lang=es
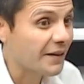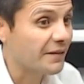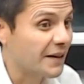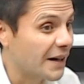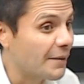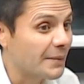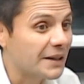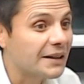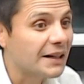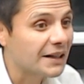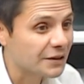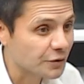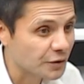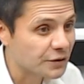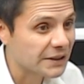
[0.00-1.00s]
finalmente
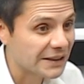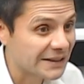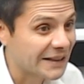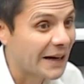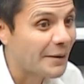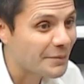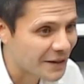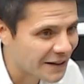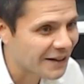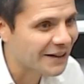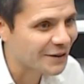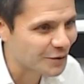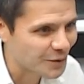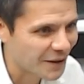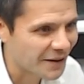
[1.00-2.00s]
las cosas cambien en la
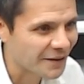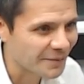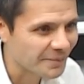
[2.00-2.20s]
ciudad.